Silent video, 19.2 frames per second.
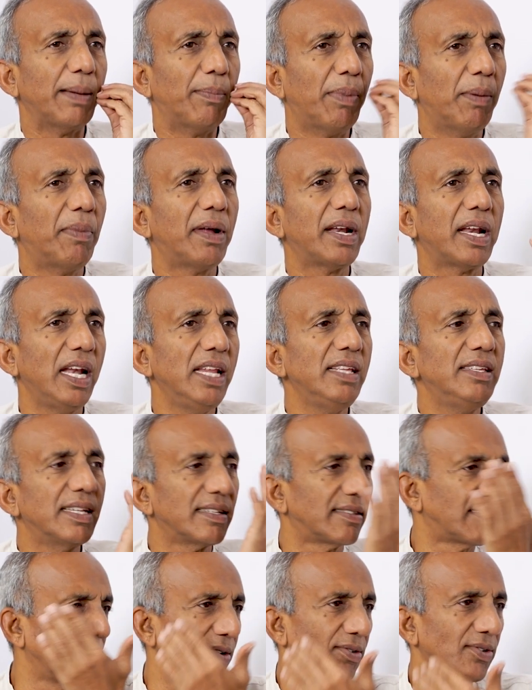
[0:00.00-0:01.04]
సెబం మనం రిలీజ్
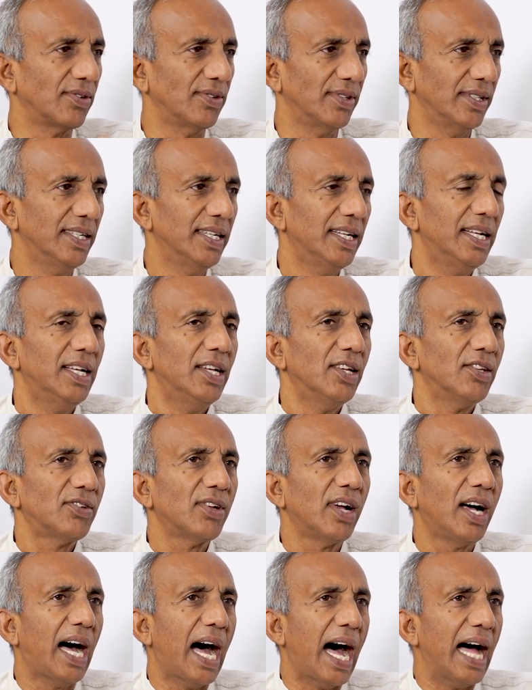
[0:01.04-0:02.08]
చేస్తూ ఉంటుంది
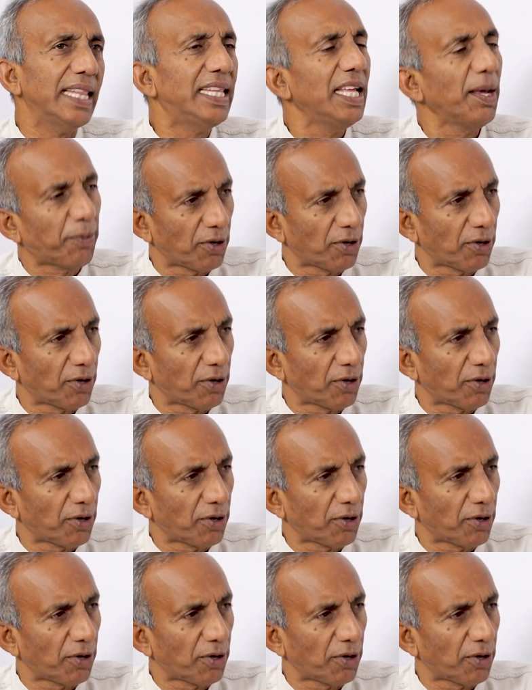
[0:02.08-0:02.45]
సో అదే